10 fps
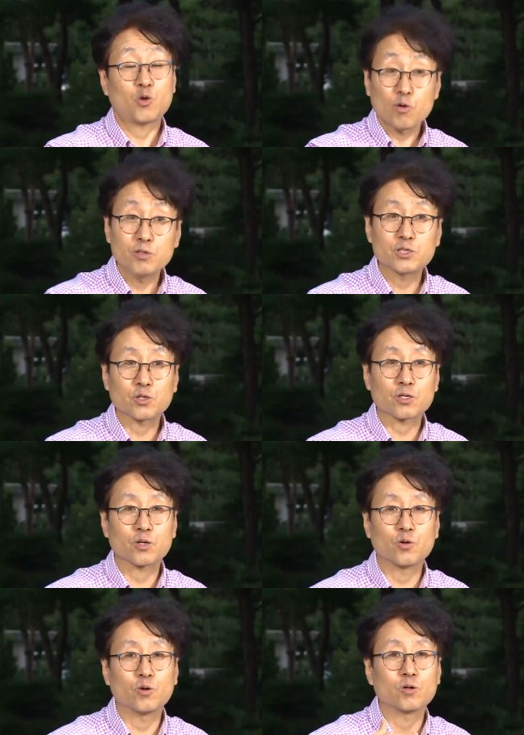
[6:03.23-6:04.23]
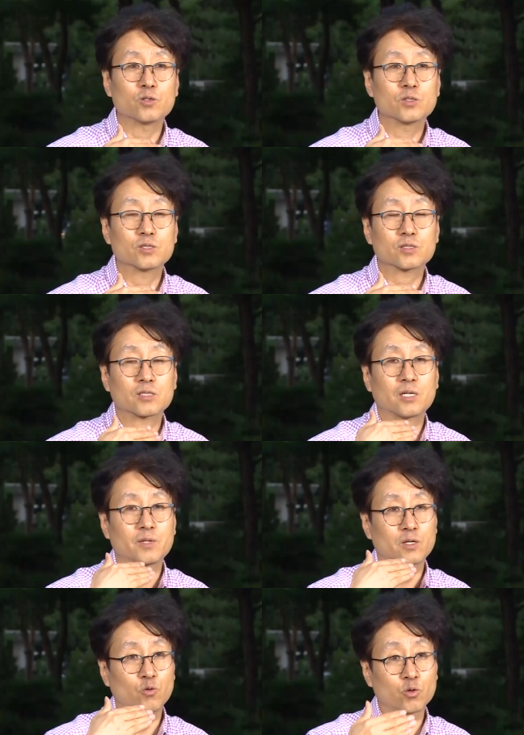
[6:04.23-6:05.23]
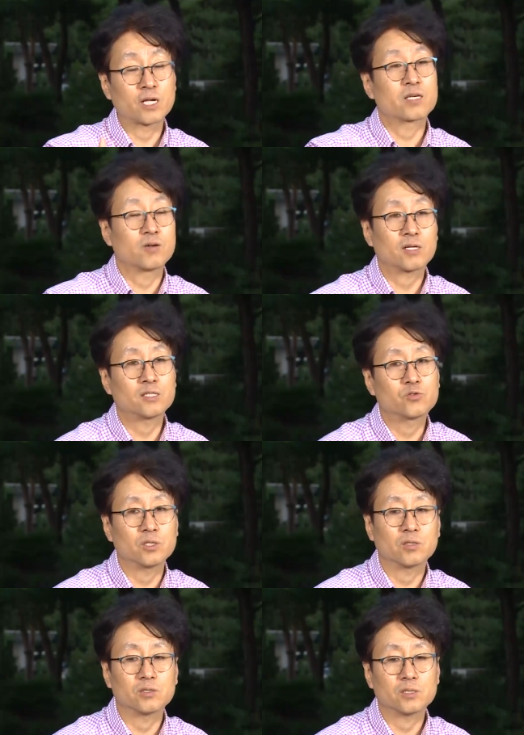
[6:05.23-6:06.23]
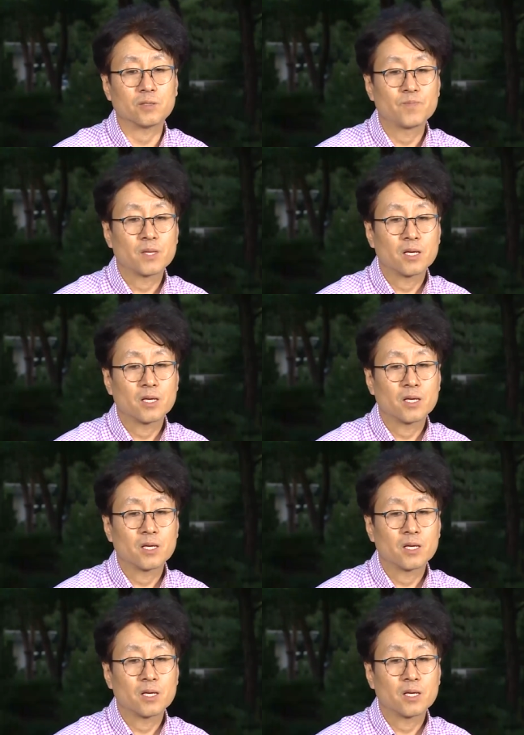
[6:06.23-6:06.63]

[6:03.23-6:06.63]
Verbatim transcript: 효율적이고 그다음에 오래 기억할 수 있는 거죠.